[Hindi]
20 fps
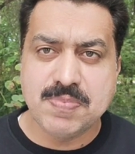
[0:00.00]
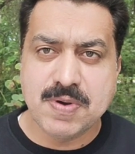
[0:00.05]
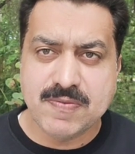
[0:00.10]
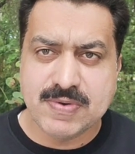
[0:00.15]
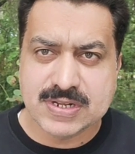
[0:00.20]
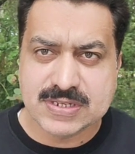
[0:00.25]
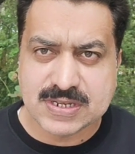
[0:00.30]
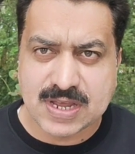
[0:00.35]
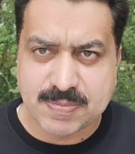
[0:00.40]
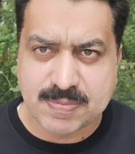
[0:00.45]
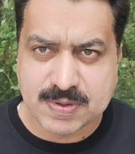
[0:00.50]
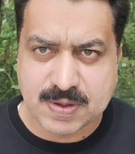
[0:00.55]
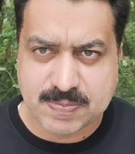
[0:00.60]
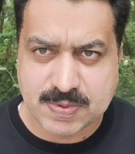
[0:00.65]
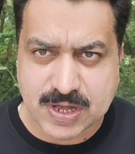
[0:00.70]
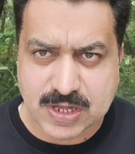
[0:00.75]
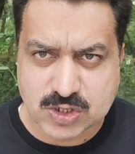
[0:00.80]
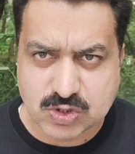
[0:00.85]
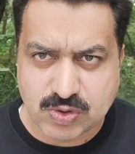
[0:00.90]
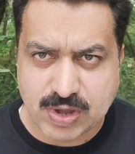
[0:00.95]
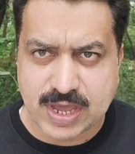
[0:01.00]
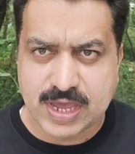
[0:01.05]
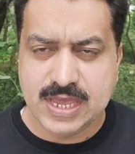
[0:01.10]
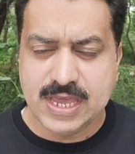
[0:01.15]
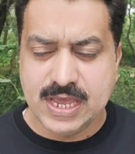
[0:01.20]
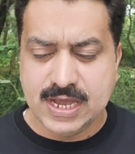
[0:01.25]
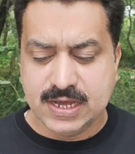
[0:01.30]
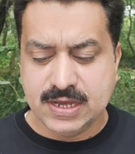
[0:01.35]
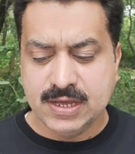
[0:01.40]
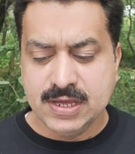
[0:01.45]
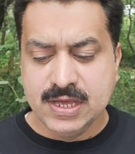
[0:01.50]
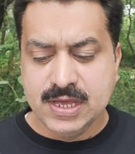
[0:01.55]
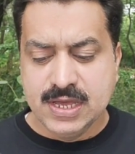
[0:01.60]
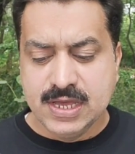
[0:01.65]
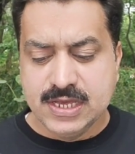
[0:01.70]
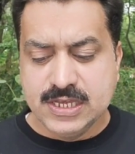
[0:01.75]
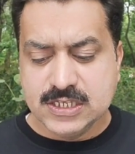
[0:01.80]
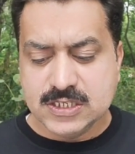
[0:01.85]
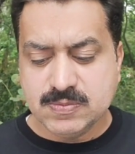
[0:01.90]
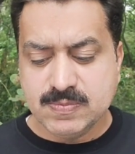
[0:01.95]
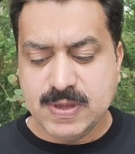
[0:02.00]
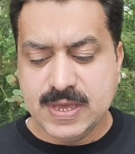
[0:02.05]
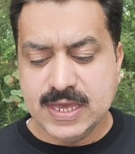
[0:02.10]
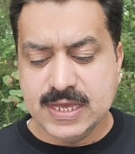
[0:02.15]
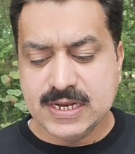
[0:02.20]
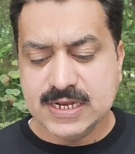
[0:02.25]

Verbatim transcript: पंवर साहब के पास जो है एक इसमें